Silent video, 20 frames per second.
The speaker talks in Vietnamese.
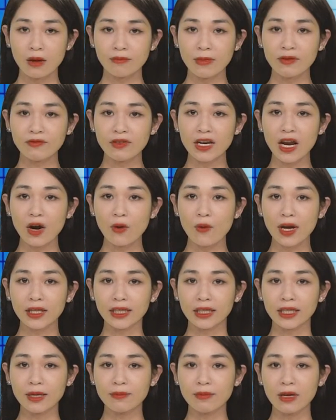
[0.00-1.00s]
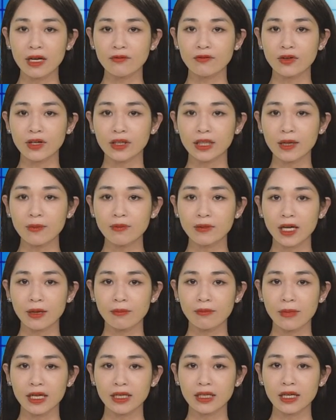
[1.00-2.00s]
Bệnh viện Đa khoa tỉnh Ninh Bình vừa tiếp
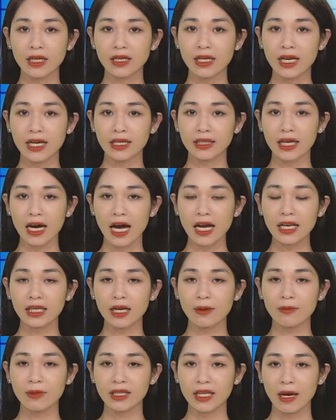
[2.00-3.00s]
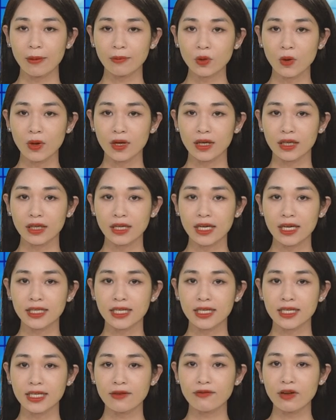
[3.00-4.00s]
nhận bệnh nhân DTH 58 tuổi, địa
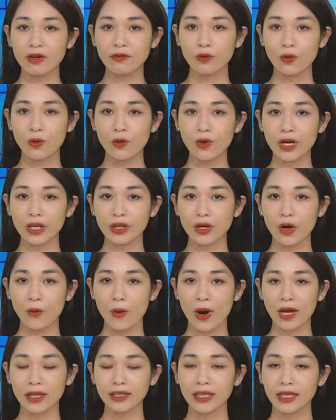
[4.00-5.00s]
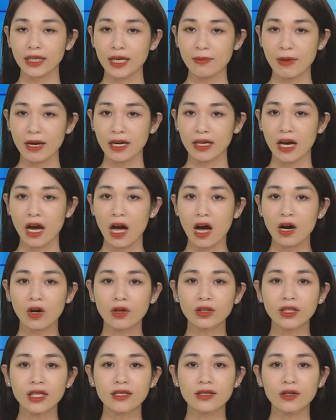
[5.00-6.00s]
chỉ xã Văn Phú, huyện Nho Quan, tỉnh Ninh Bình,
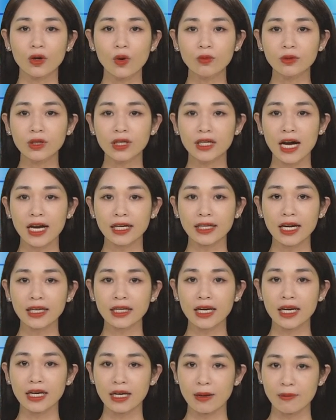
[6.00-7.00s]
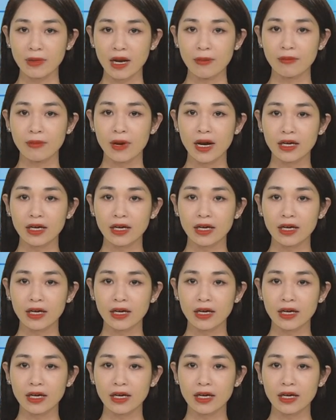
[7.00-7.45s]
có tiền sử ung thư gan cách đây 5 năm,